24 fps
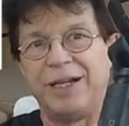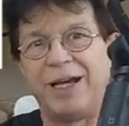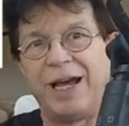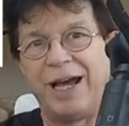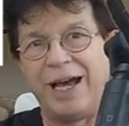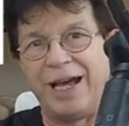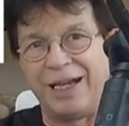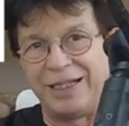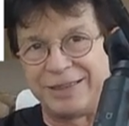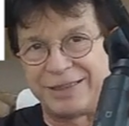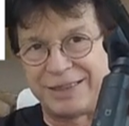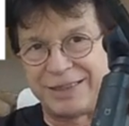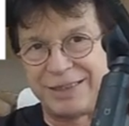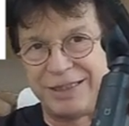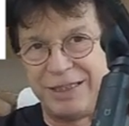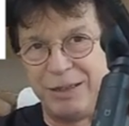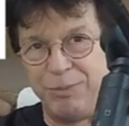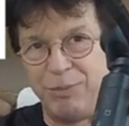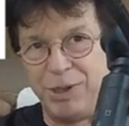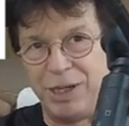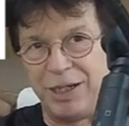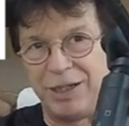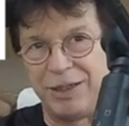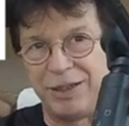un
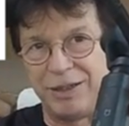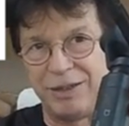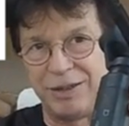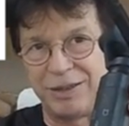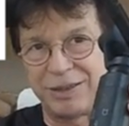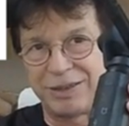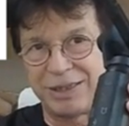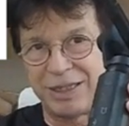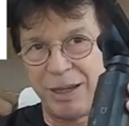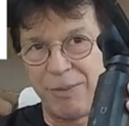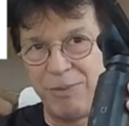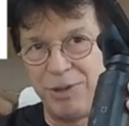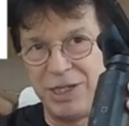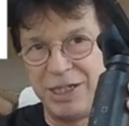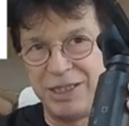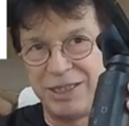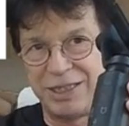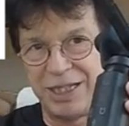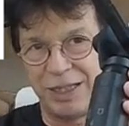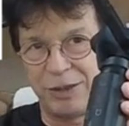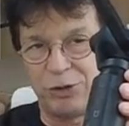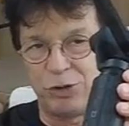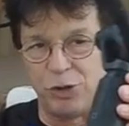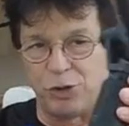
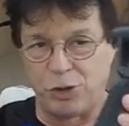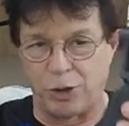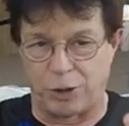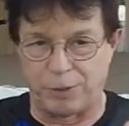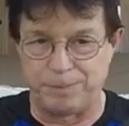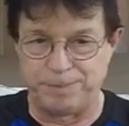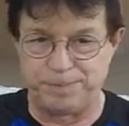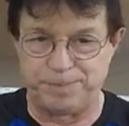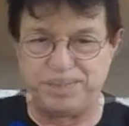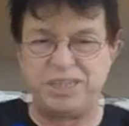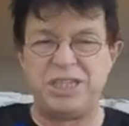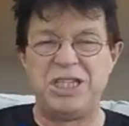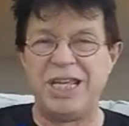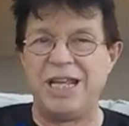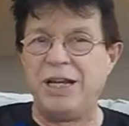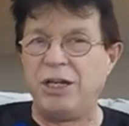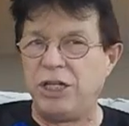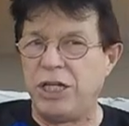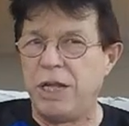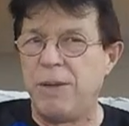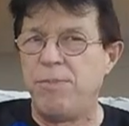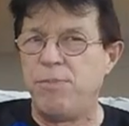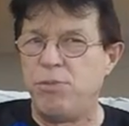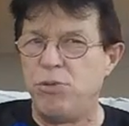stabilisateur dès
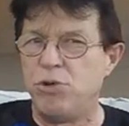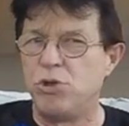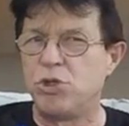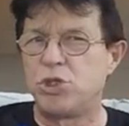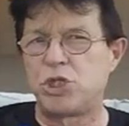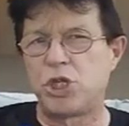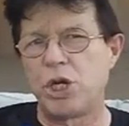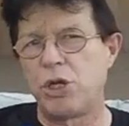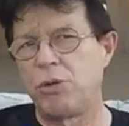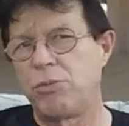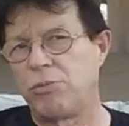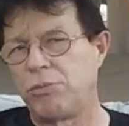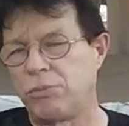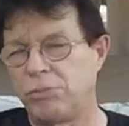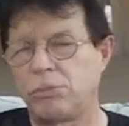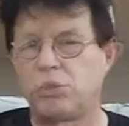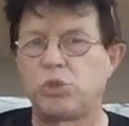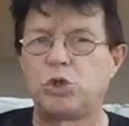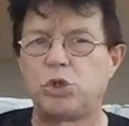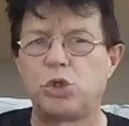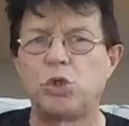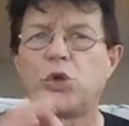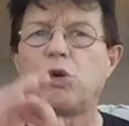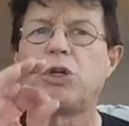le début, j'ai
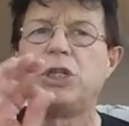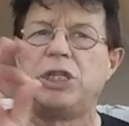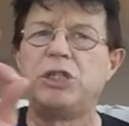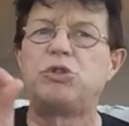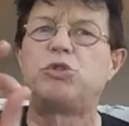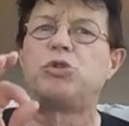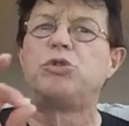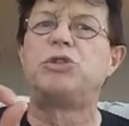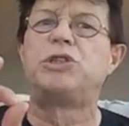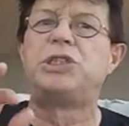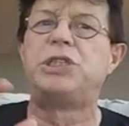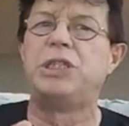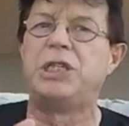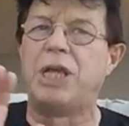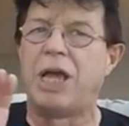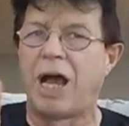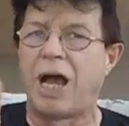toujours eu des soucis